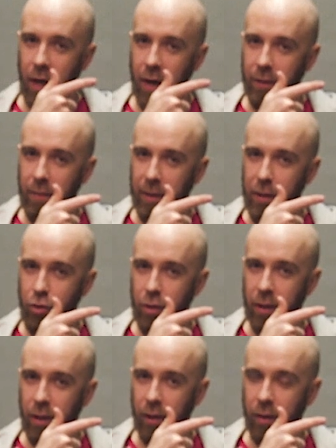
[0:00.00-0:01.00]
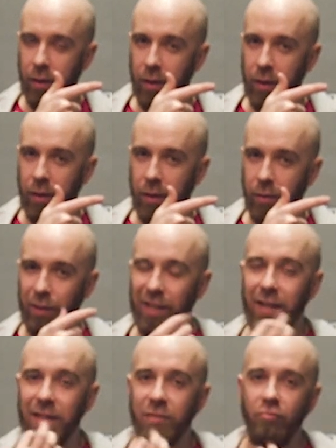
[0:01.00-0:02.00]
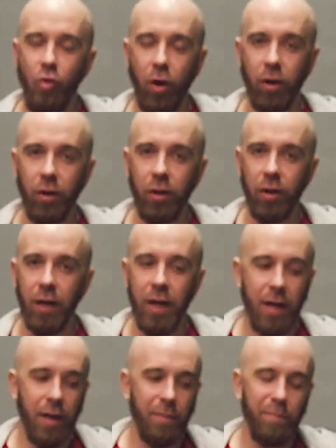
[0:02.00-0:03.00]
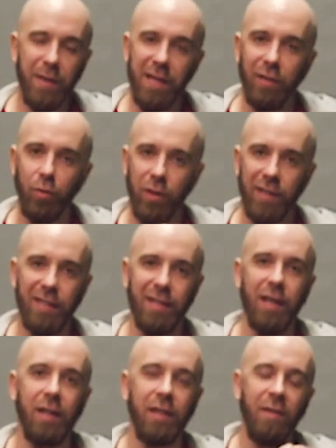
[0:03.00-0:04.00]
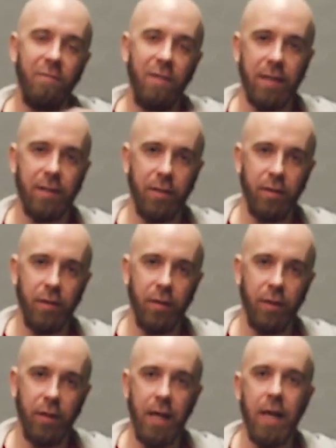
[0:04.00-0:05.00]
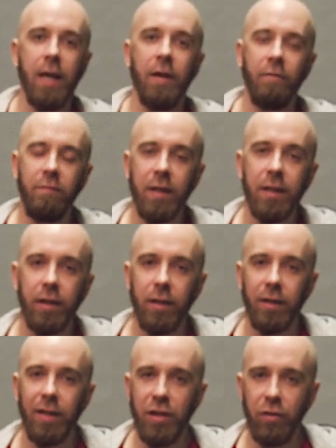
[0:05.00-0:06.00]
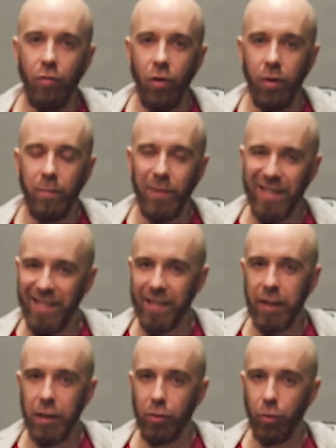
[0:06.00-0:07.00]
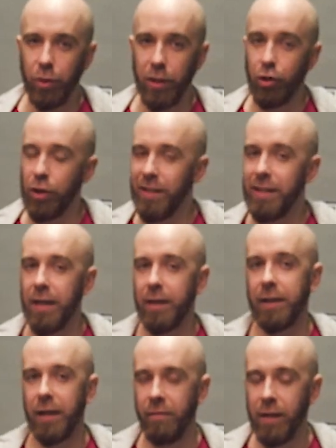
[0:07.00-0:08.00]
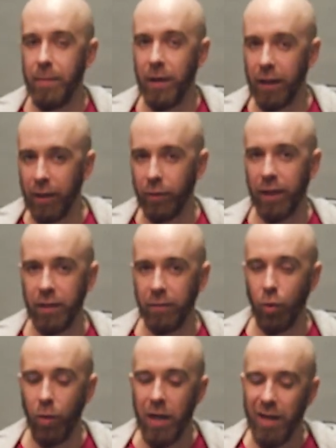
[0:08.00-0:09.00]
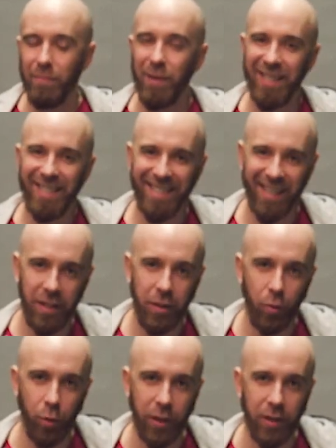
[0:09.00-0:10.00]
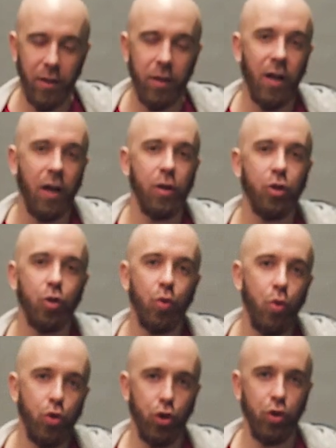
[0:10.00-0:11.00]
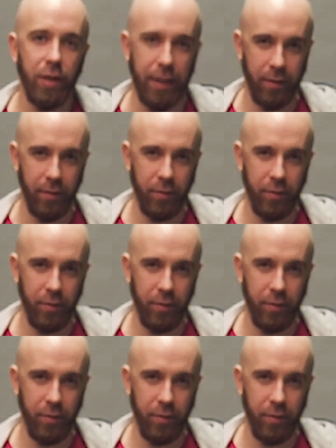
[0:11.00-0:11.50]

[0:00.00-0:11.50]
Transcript: Автоматически вот этот зевок переносится на вас, вы для него позиционируетесь. Через некоторое время, когда он так зевнул, позиционируйтесь как скучный.